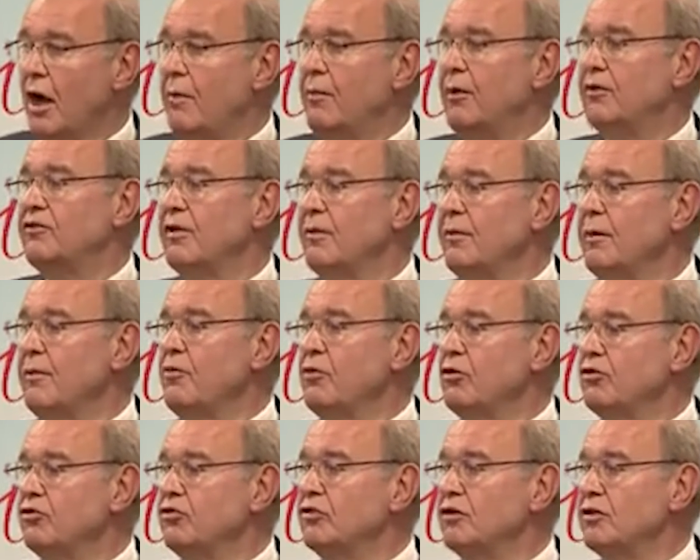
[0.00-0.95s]
Ama sebep
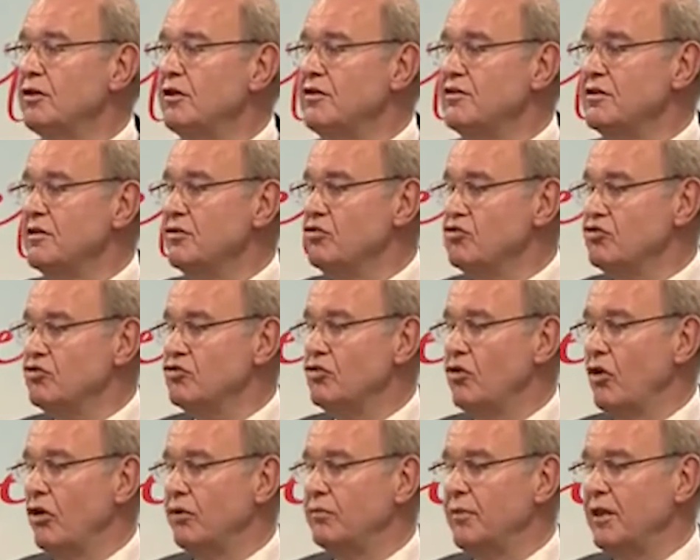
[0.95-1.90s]
olduğu krizin
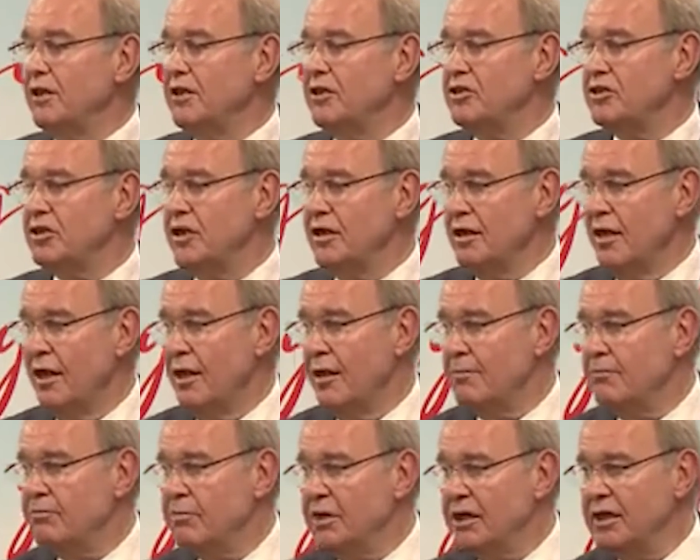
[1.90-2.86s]
üstünü örtmek için
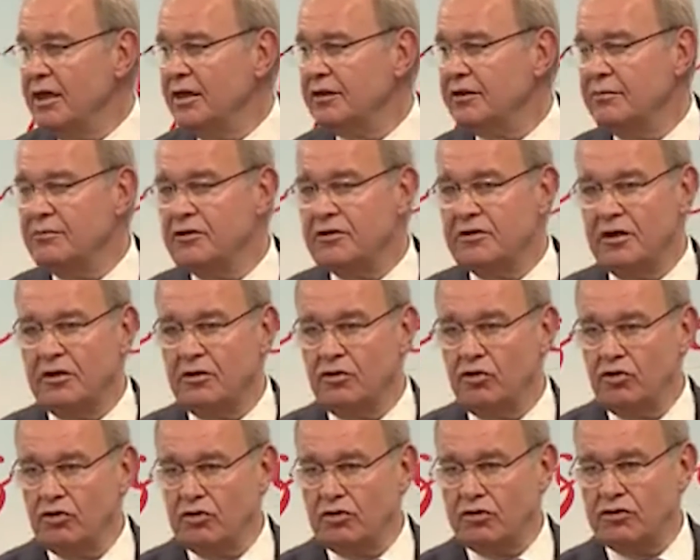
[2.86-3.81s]

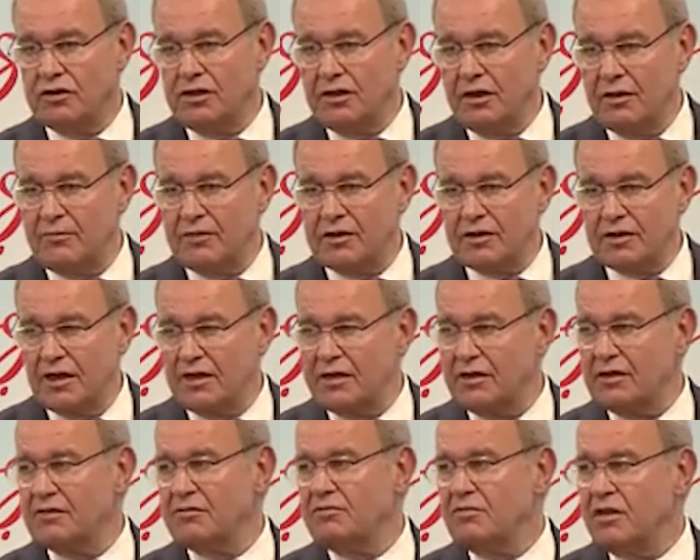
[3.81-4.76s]
milletimizin
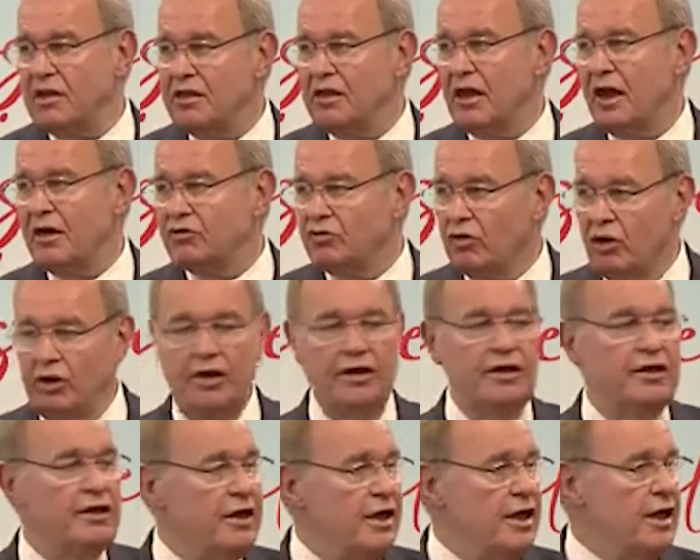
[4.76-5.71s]
128 milyar
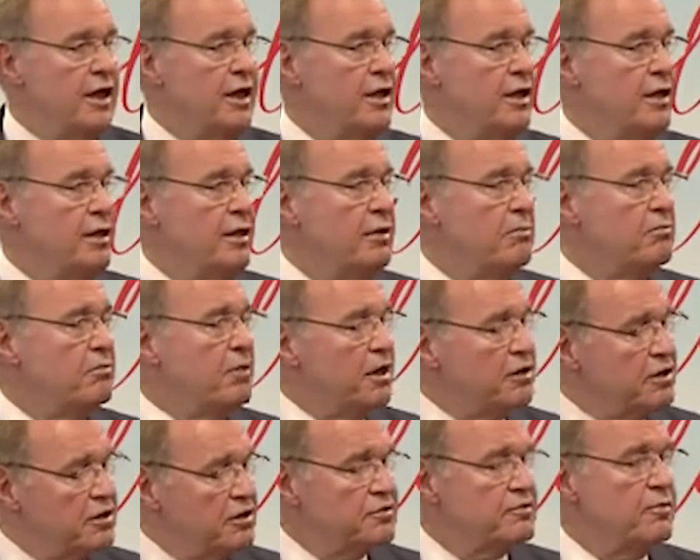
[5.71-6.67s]
dolarını
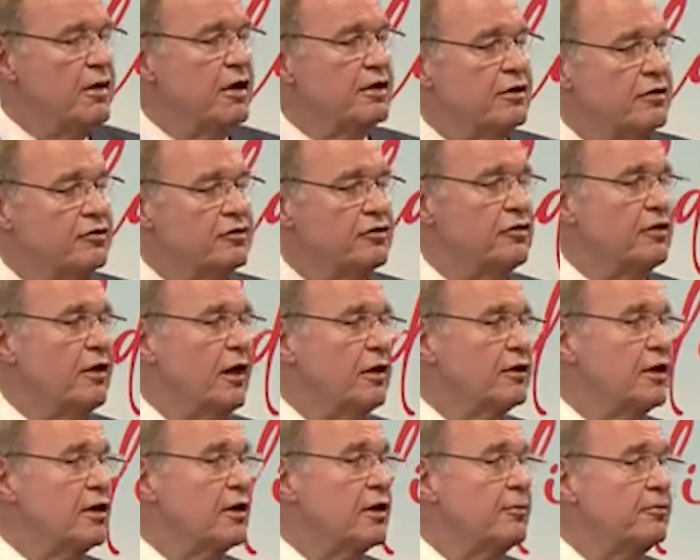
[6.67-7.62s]
Merkez Bankası'nın
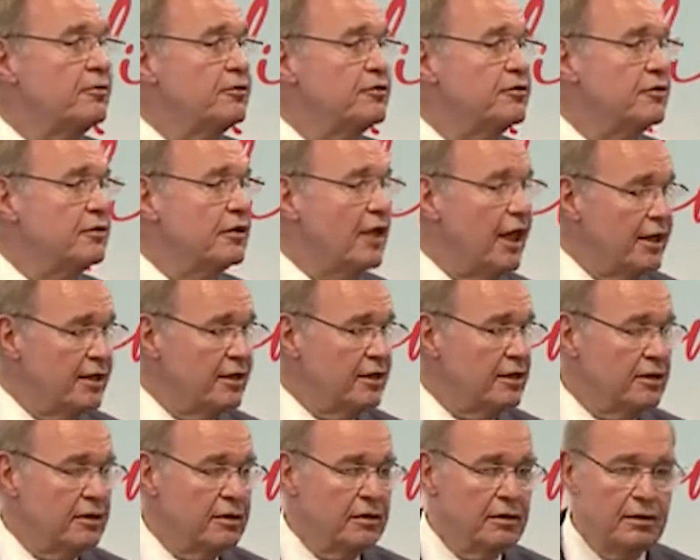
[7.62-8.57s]
arka
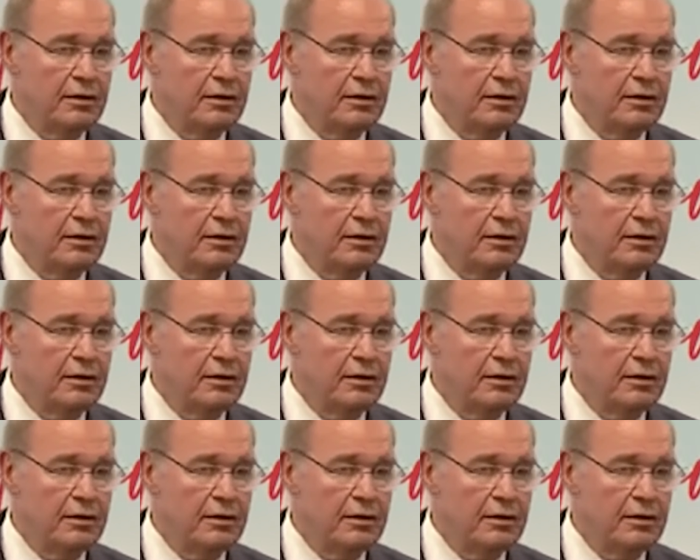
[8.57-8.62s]
kapısından